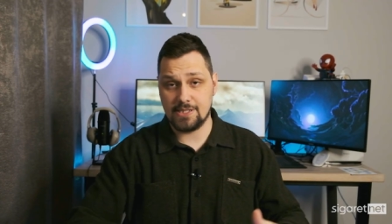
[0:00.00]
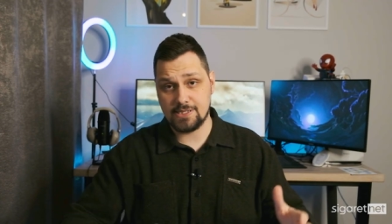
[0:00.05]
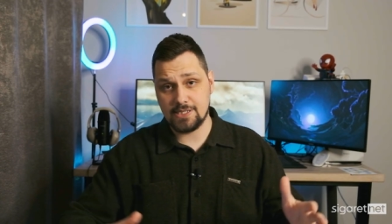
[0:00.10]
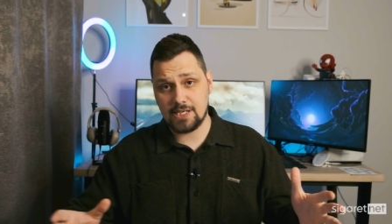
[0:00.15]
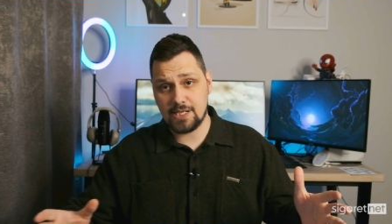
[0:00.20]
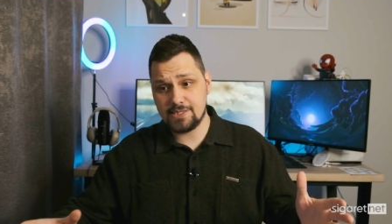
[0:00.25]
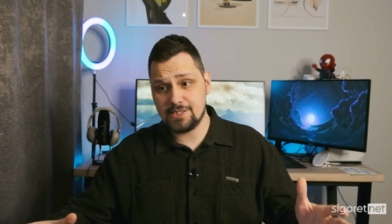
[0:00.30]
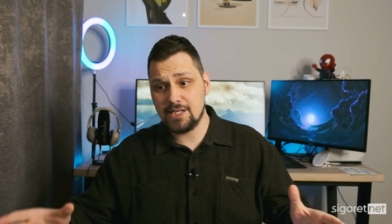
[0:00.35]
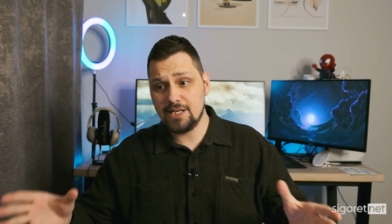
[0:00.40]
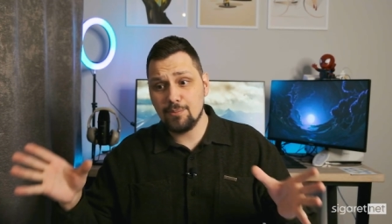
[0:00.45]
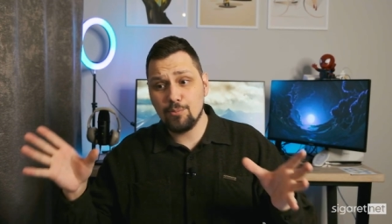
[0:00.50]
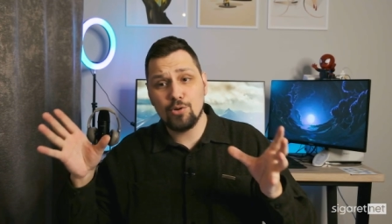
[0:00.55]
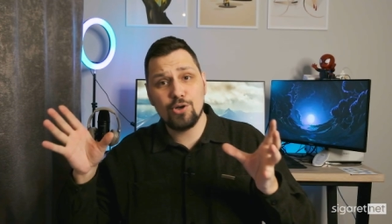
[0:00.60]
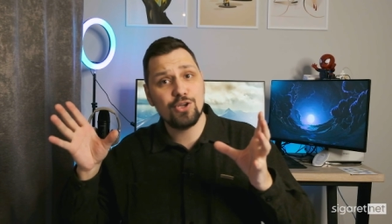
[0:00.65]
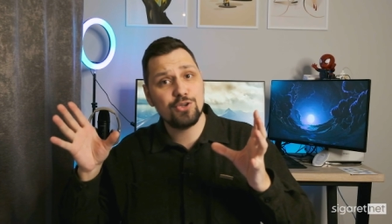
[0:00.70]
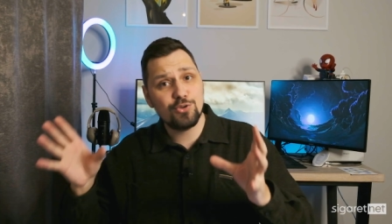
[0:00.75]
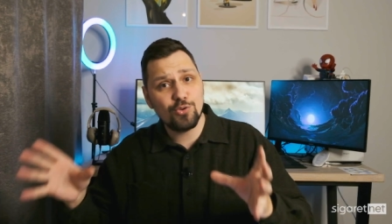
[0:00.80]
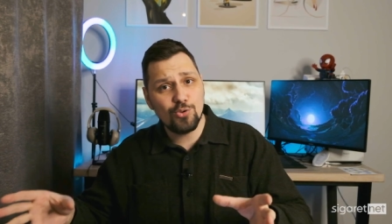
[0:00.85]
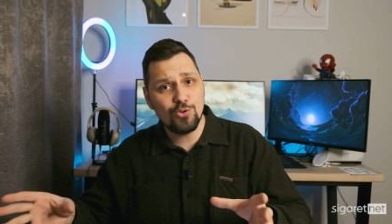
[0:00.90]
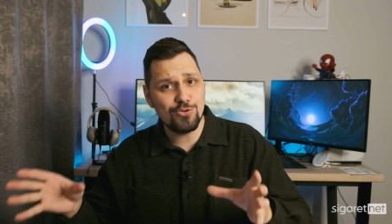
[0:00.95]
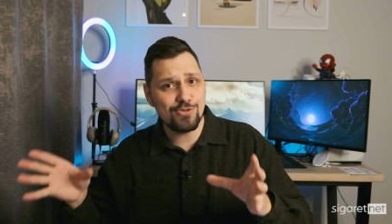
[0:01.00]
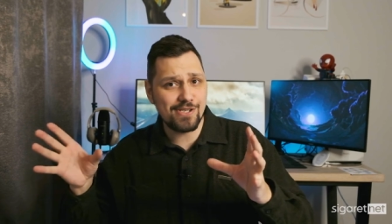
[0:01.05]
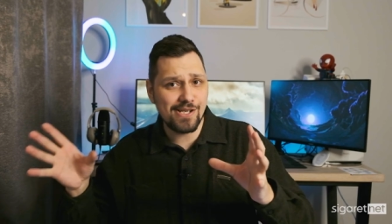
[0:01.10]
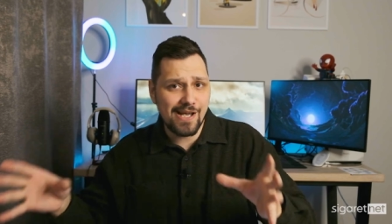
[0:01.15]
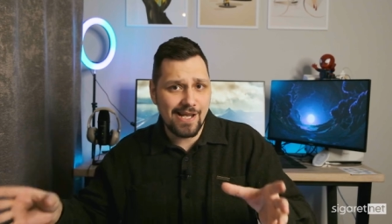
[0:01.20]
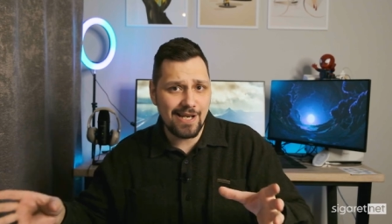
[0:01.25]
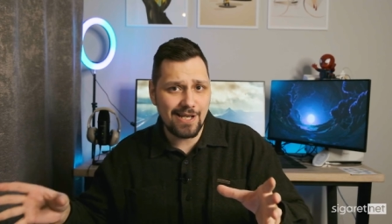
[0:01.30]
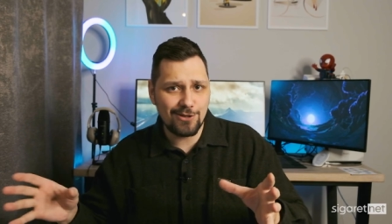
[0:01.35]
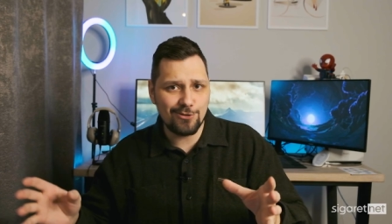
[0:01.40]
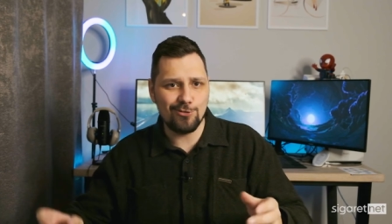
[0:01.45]
Захотели более тугую
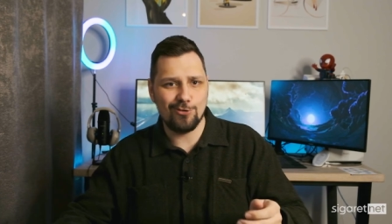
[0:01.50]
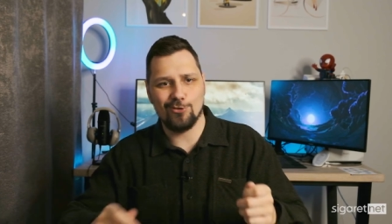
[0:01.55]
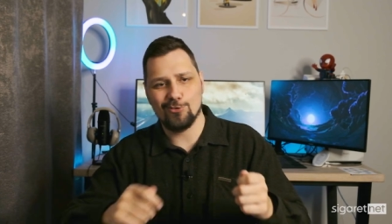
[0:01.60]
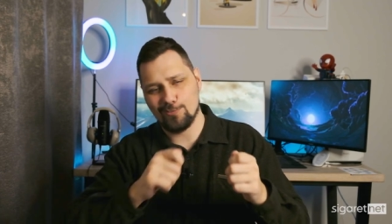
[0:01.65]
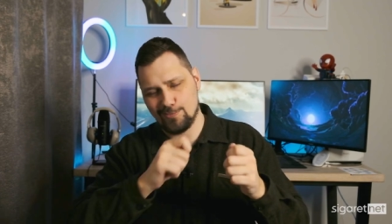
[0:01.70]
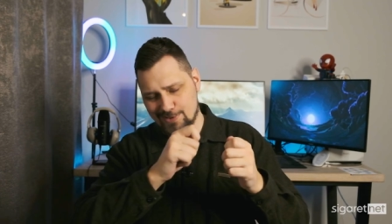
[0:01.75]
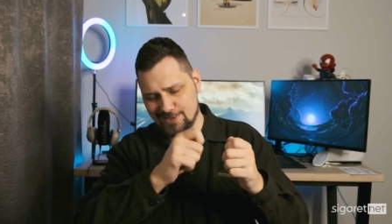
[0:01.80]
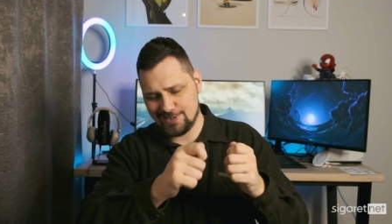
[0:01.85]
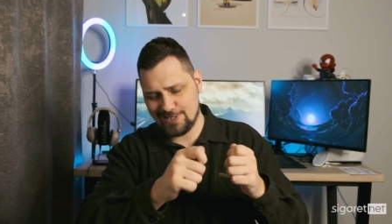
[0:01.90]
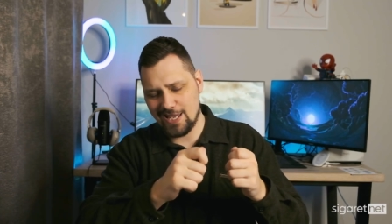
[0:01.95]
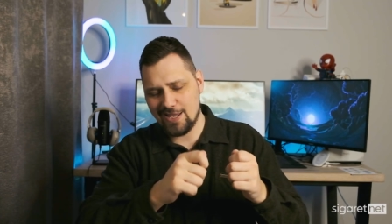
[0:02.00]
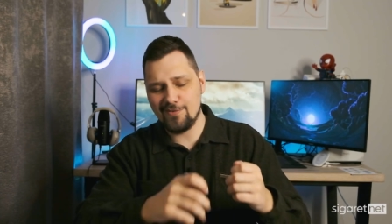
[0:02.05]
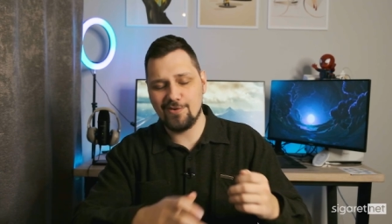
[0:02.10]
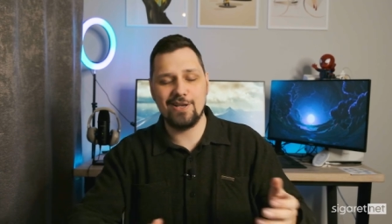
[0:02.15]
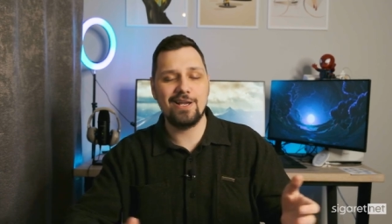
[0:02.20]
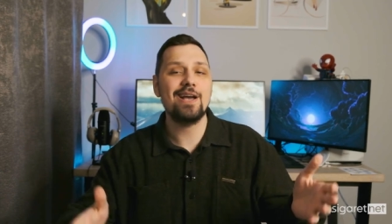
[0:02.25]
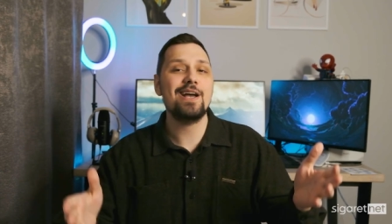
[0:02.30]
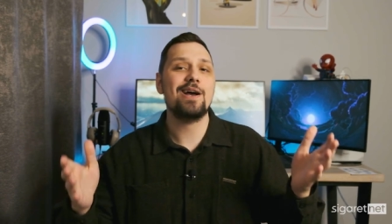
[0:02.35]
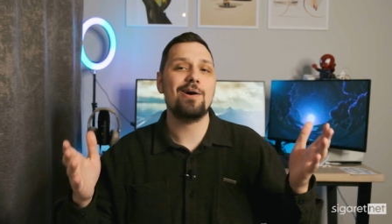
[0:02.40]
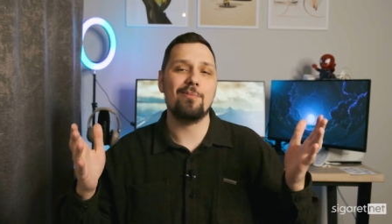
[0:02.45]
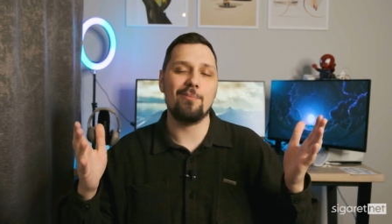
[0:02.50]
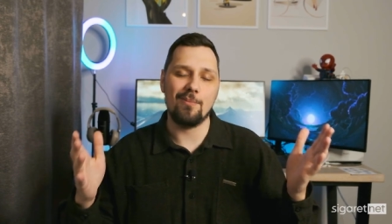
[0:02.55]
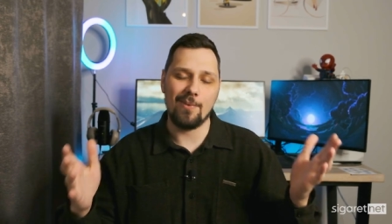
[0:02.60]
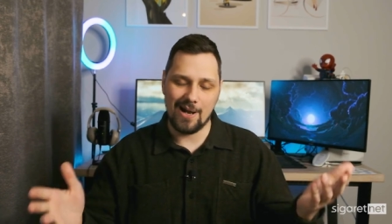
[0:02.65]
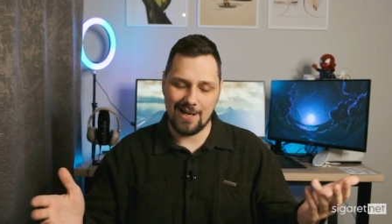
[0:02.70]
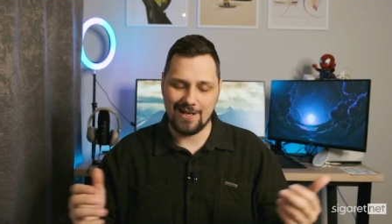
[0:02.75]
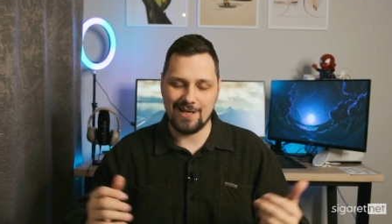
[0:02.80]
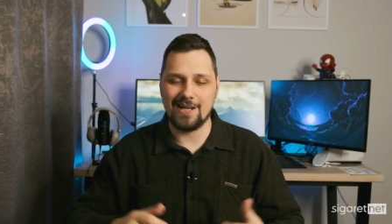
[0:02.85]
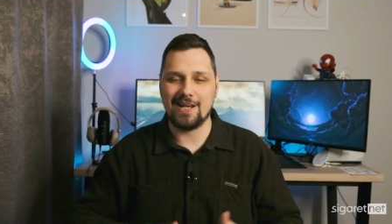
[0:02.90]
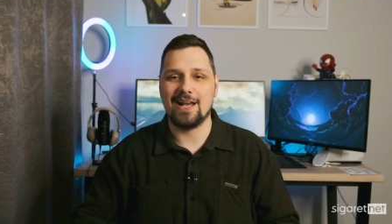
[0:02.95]
сигаретную, поставили
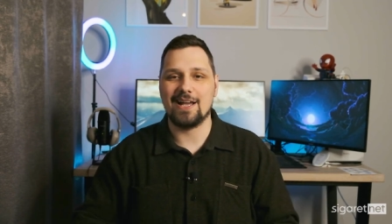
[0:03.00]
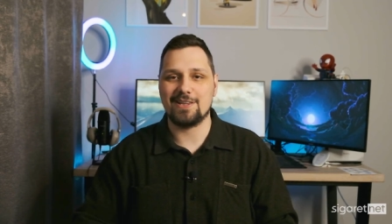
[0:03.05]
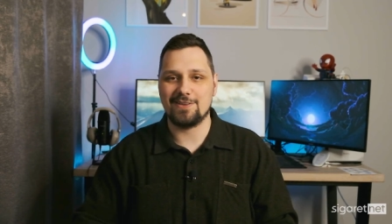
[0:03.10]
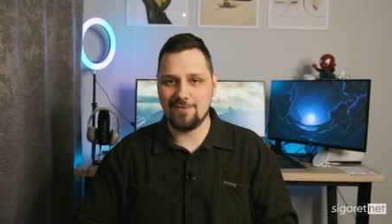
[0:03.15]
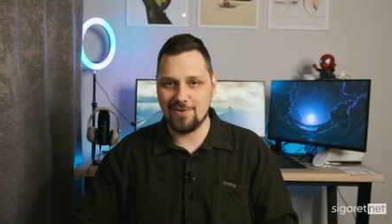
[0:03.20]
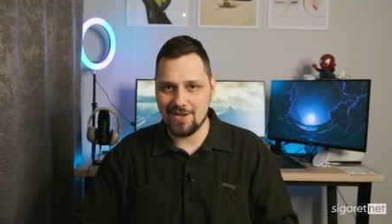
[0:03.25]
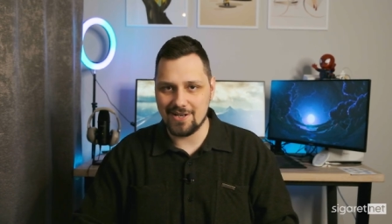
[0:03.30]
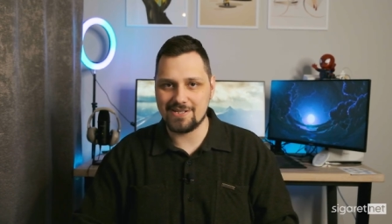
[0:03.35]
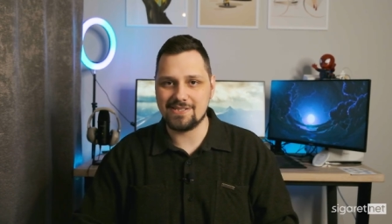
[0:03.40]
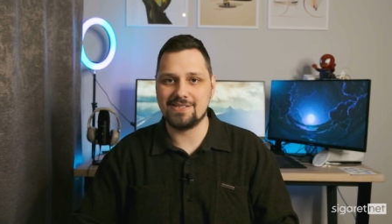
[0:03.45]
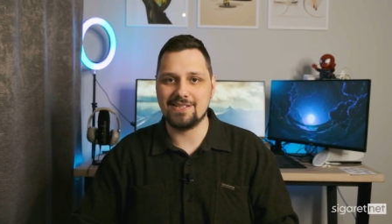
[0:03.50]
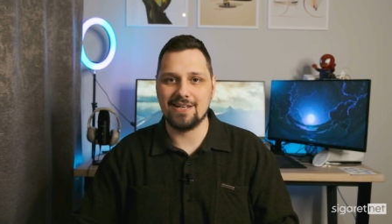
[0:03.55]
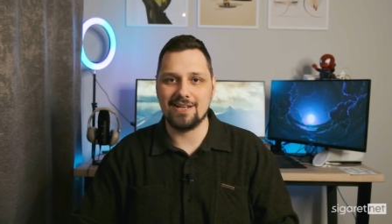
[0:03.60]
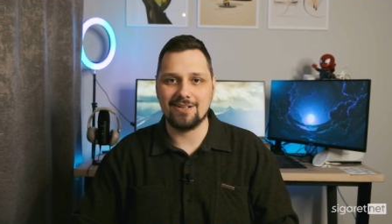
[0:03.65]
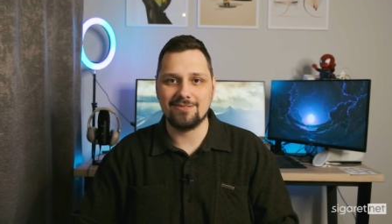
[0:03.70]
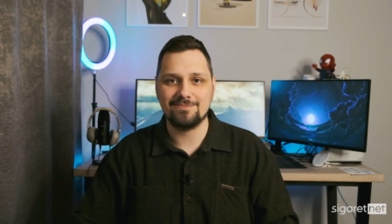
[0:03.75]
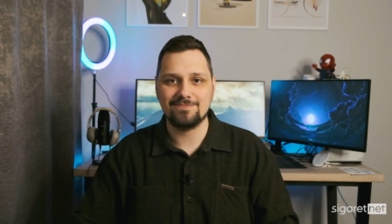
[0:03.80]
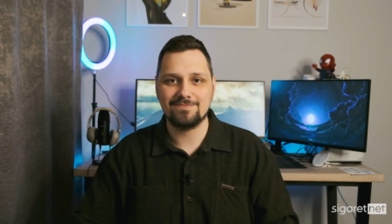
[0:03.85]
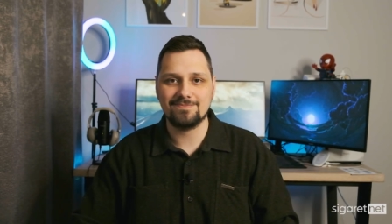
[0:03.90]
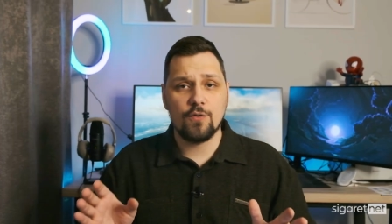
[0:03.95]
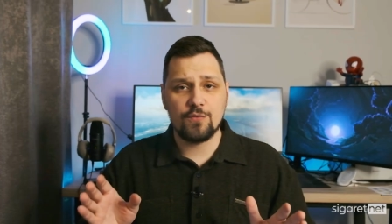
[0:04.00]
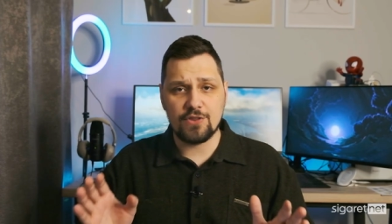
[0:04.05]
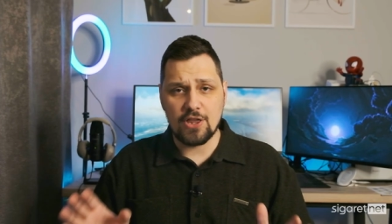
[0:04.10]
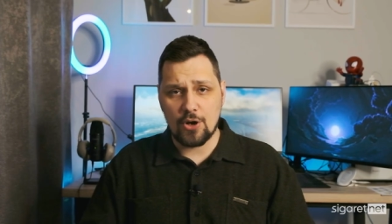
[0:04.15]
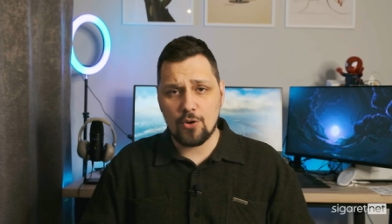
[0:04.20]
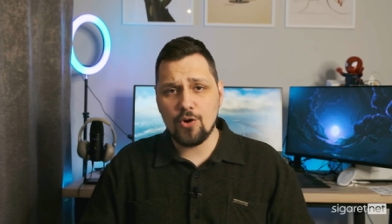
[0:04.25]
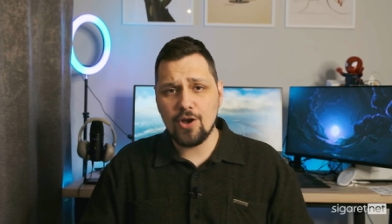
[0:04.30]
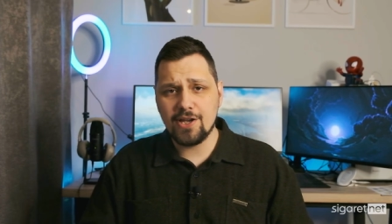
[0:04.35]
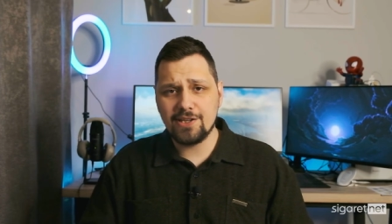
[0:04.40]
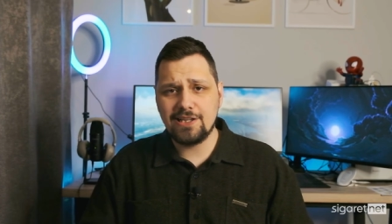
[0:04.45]
маленькое отверстие.
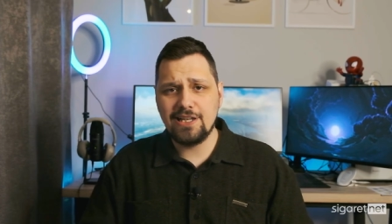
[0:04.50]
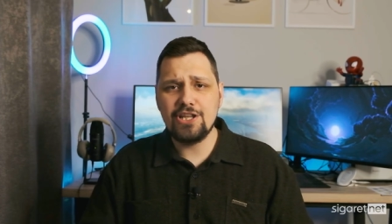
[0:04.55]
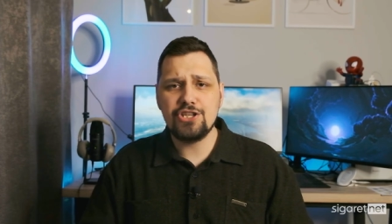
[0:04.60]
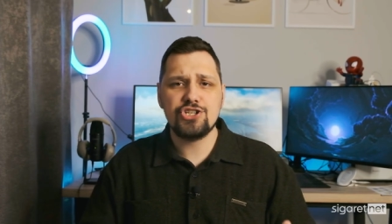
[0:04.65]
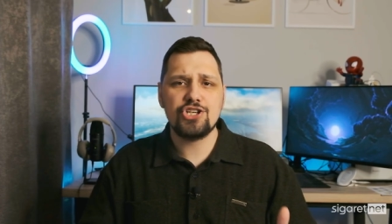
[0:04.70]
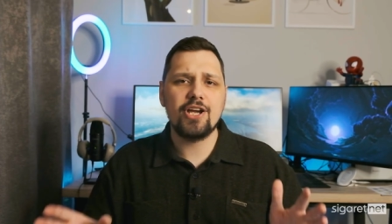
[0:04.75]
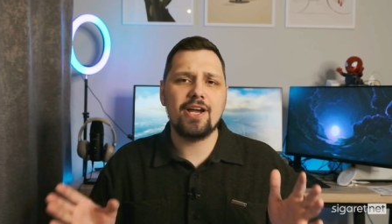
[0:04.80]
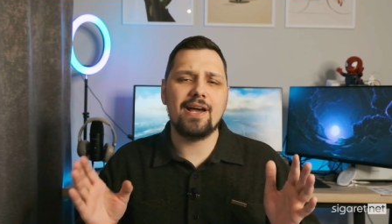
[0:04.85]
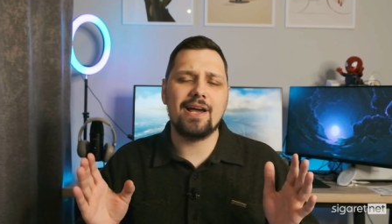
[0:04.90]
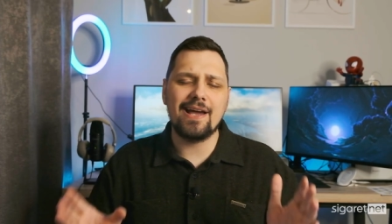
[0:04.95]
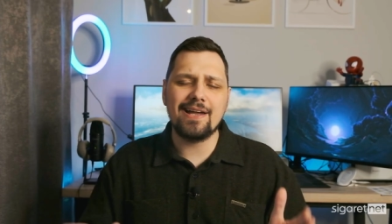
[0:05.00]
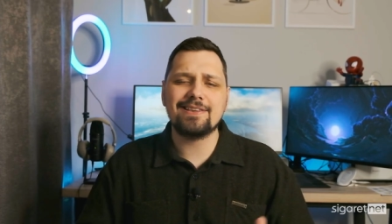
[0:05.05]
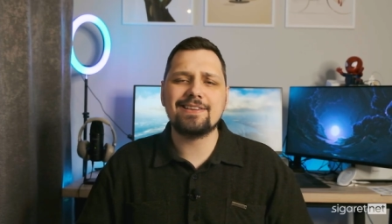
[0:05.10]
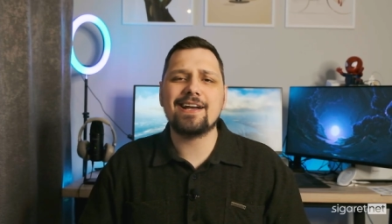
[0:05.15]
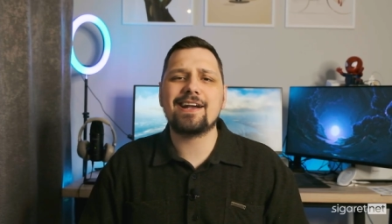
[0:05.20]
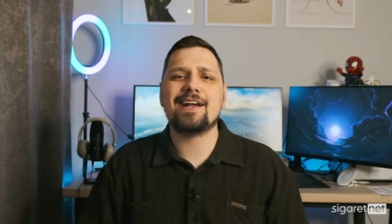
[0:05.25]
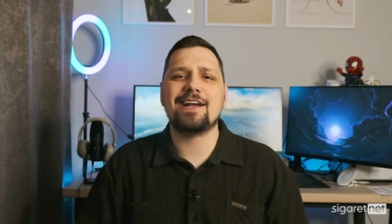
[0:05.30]
Второе отличие это,